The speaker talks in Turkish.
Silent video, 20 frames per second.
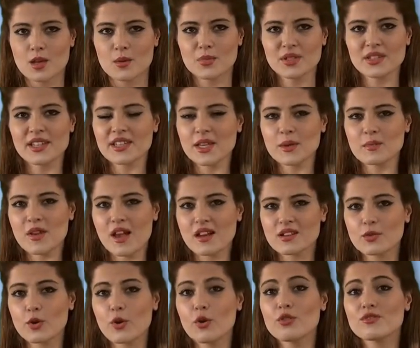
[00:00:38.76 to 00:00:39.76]
Pınar
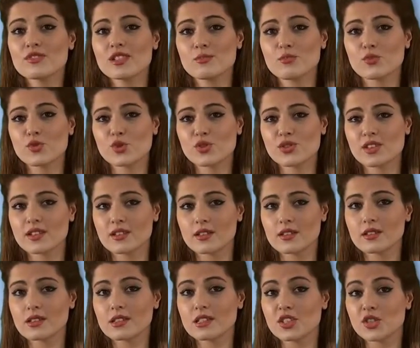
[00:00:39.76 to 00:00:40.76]
Emlak önce
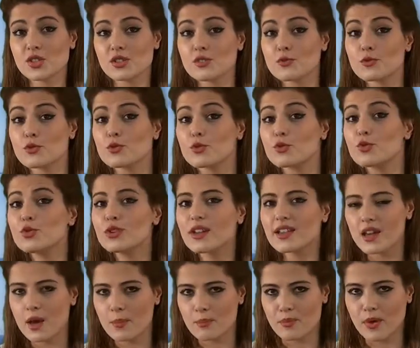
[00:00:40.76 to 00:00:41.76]
müşteri işini tutkuyla
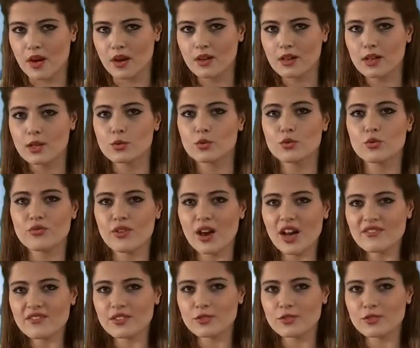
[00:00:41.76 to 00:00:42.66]
yapma, güven